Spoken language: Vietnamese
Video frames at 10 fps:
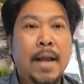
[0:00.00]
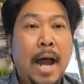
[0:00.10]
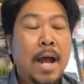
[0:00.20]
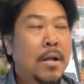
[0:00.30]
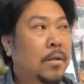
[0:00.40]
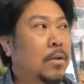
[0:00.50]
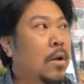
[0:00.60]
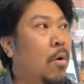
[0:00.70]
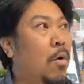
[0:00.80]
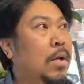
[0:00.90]
Đó,
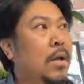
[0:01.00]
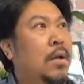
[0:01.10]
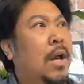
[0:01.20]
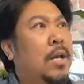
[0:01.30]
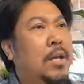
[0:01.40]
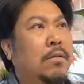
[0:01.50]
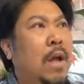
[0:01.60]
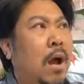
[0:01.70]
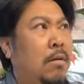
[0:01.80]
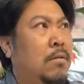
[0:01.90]
tôi nói ủa cái gì kỳ vậy
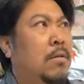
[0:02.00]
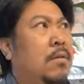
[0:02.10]
trời.